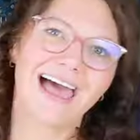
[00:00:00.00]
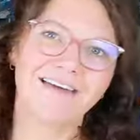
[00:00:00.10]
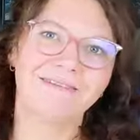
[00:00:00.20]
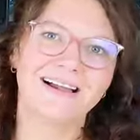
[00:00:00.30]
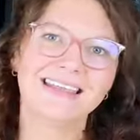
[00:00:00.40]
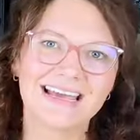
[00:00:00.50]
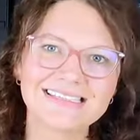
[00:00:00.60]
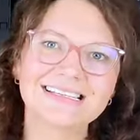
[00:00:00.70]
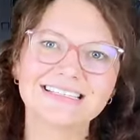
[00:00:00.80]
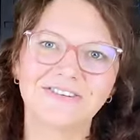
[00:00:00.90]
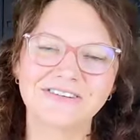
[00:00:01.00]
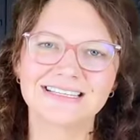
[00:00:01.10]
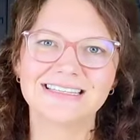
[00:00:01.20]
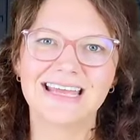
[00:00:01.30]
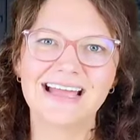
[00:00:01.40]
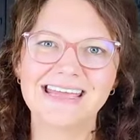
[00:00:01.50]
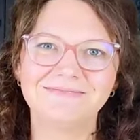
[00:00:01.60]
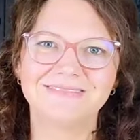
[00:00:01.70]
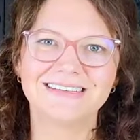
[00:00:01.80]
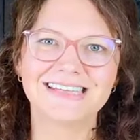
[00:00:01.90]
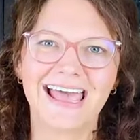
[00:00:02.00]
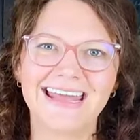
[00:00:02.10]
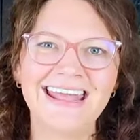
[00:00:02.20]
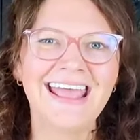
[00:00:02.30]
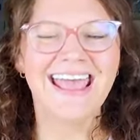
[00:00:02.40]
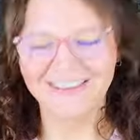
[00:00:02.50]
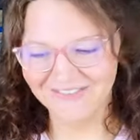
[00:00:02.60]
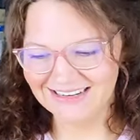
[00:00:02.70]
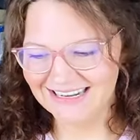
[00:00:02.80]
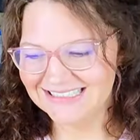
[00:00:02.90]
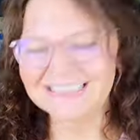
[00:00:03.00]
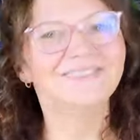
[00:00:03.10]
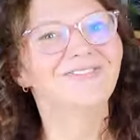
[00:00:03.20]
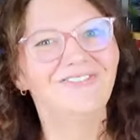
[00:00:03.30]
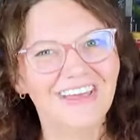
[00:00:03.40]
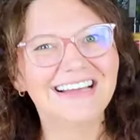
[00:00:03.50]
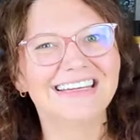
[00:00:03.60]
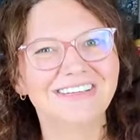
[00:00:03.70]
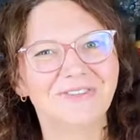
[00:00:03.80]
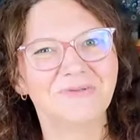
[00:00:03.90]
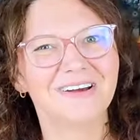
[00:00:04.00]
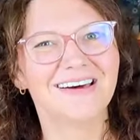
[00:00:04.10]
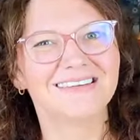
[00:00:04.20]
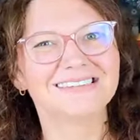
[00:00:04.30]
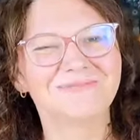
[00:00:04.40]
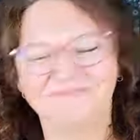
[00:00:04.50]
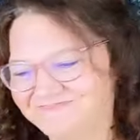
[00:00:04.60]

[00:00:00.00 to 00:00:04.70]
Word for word: einmal das getrocknete Ergebnis ein. Ich finde, es sieht wirklich cool aus.